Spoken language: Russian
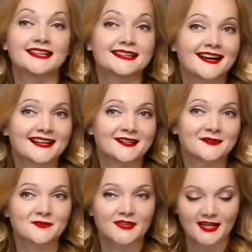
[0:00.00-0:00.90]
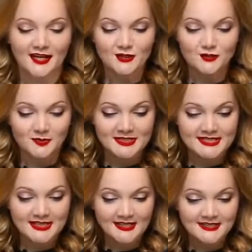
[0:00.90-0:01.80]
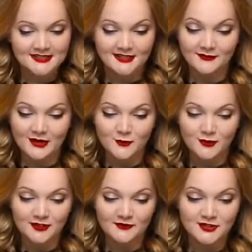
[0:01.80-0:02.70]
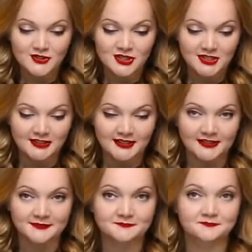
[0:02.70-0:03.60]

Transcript: Итак, хочу блистать на новогодней вечеринке –